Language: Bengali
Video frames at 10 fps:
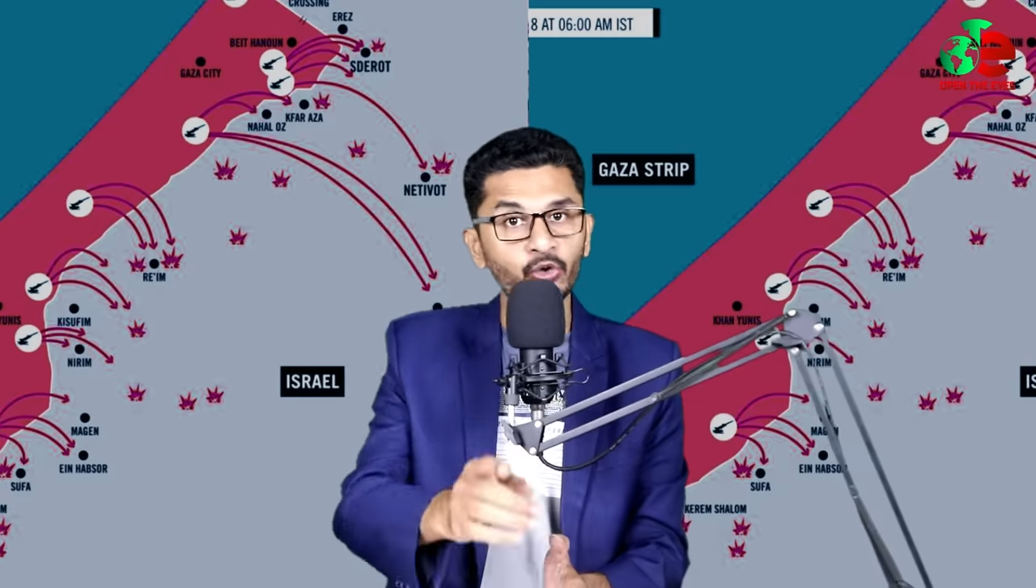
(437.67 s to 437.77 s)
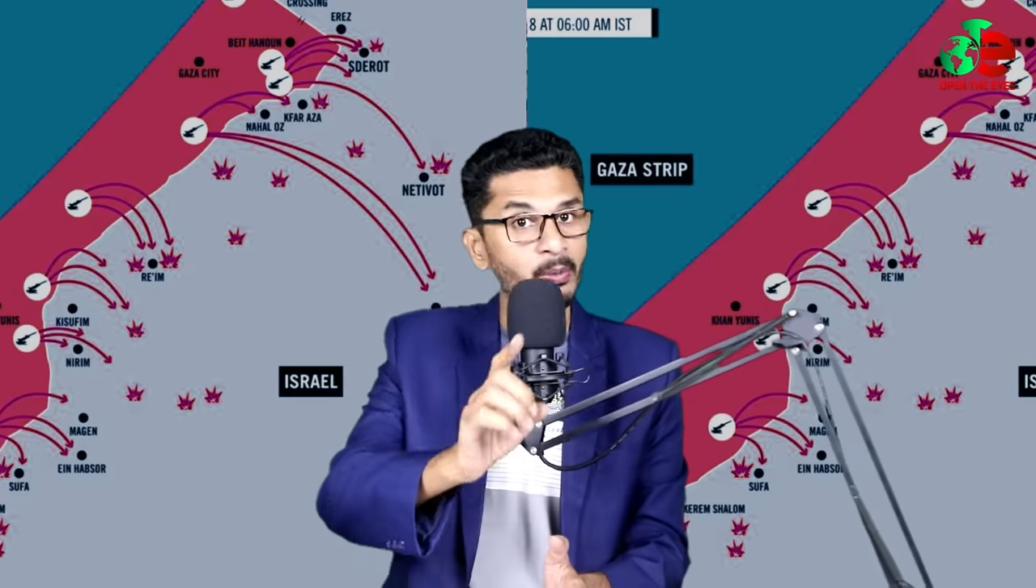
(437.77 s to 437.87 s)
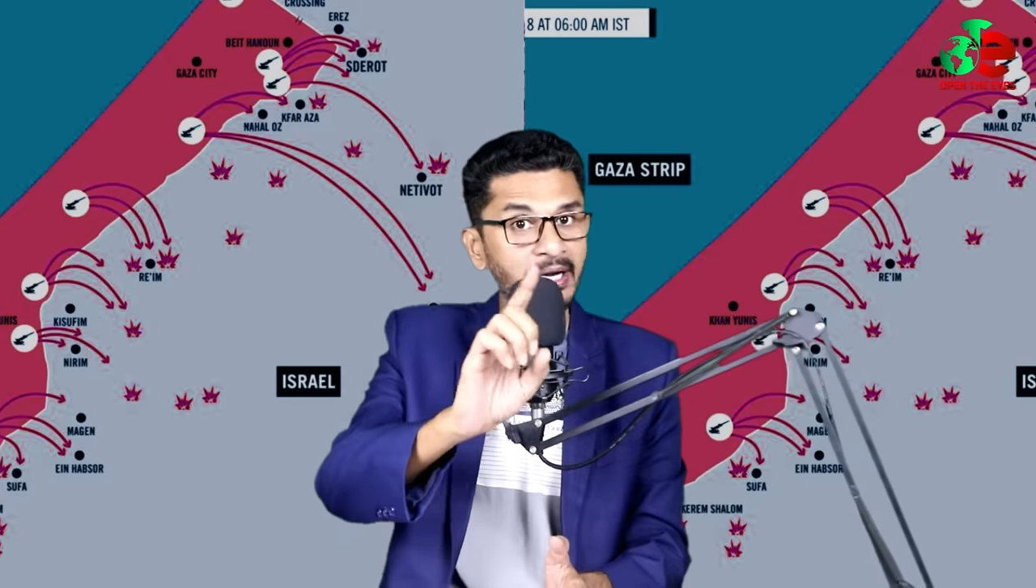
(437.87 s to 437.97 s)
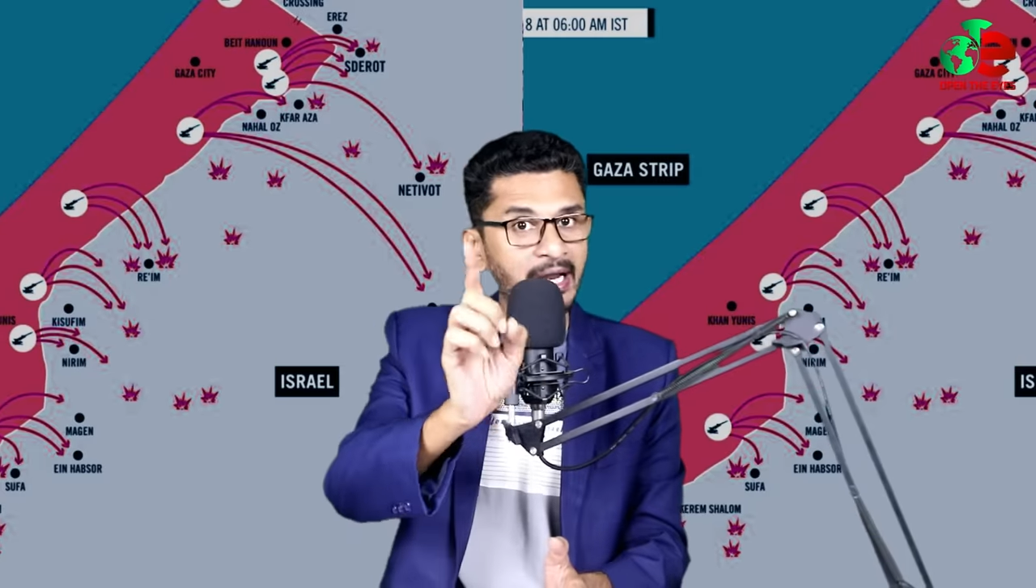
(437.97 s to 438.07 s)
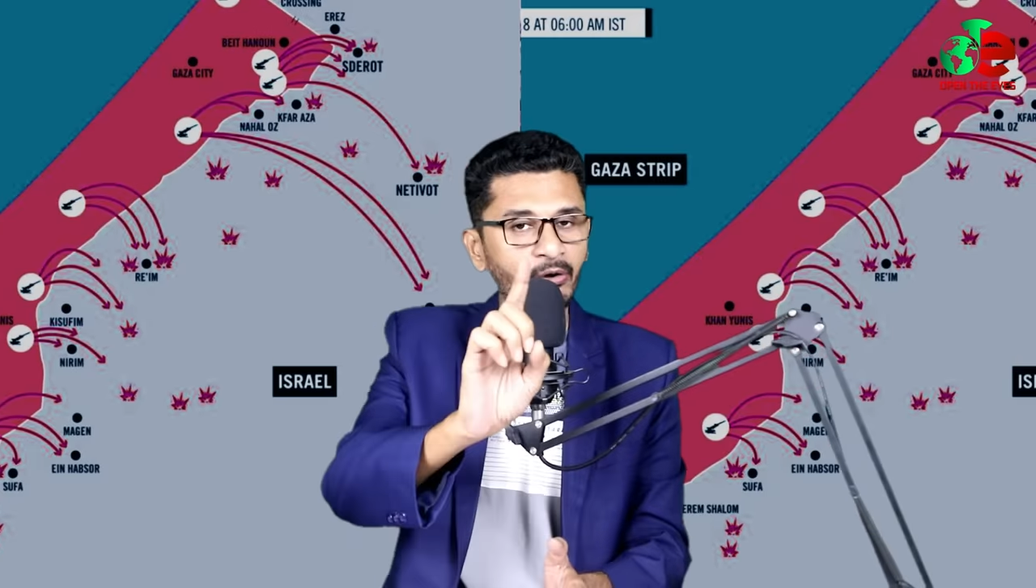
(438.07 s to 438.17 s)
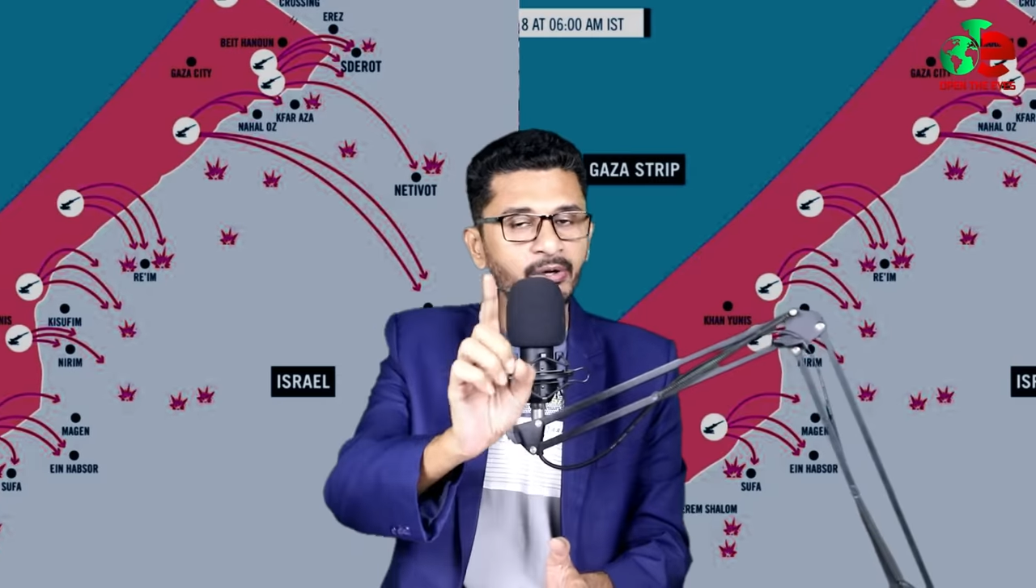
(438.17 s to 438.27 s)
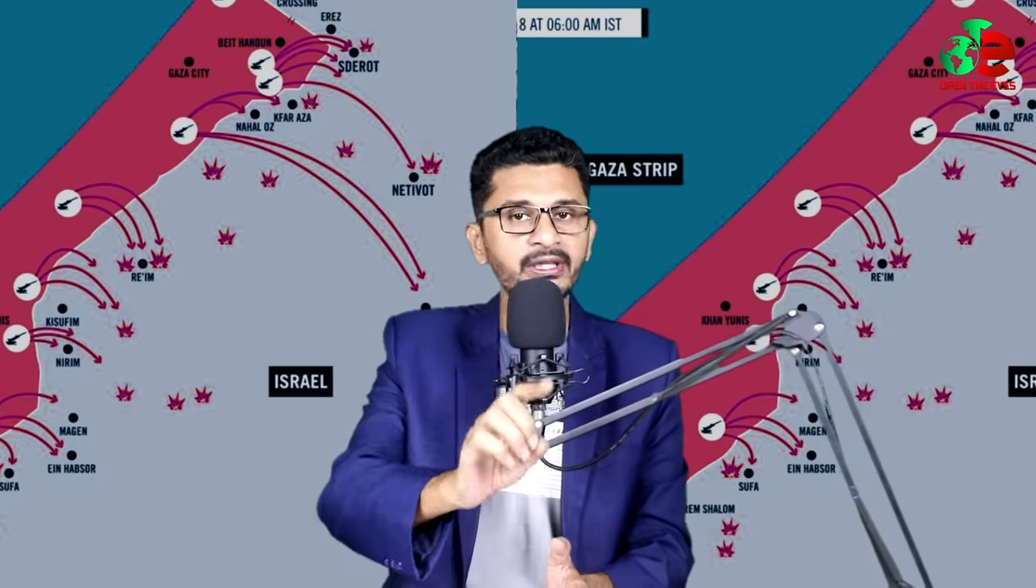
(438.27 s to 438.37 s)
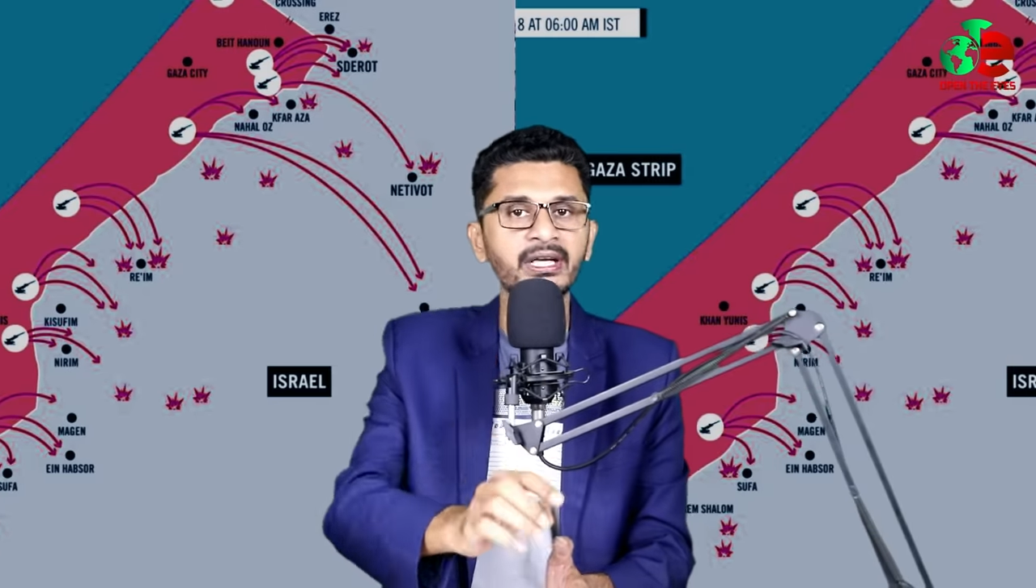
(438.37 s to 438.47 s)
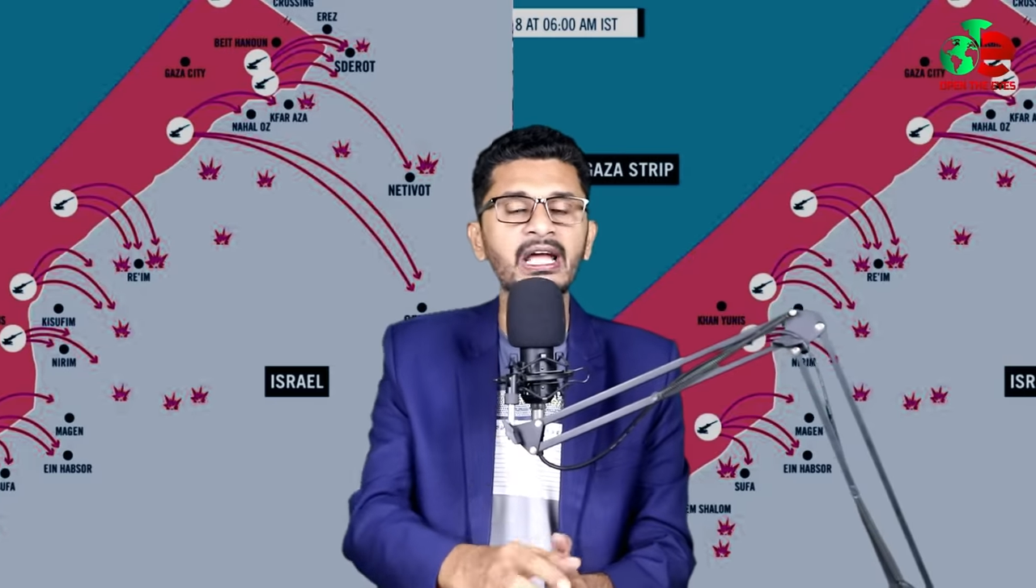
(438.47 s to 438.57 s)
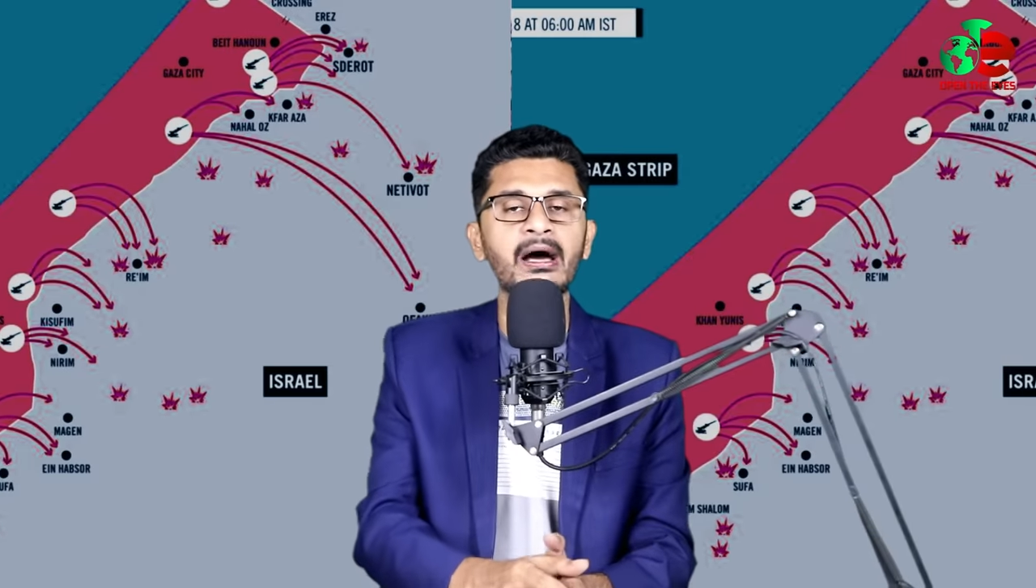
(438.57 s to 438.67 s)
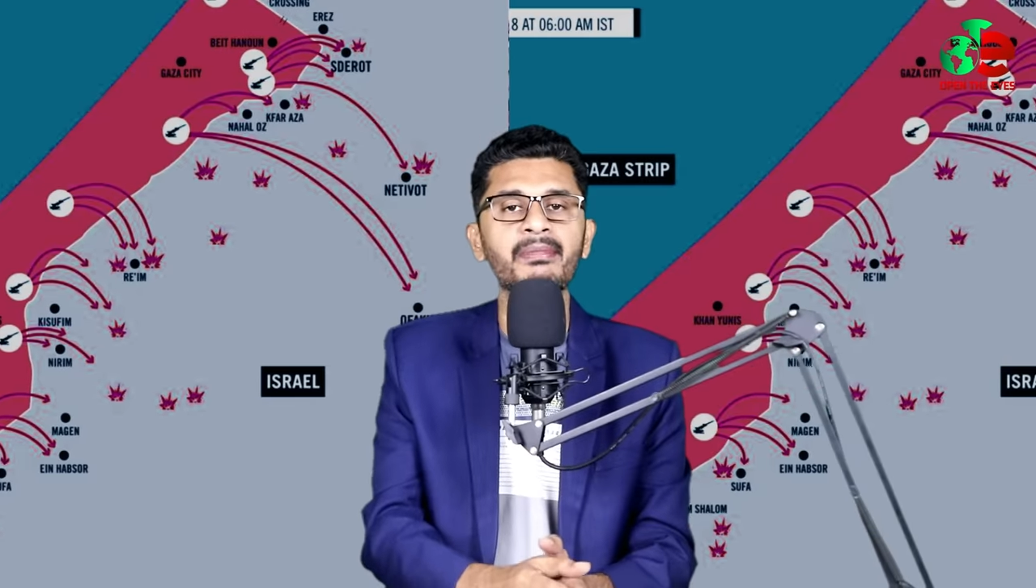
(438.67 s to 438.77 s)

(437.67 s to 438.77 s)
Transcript: তোমার নাগরিকদেরকে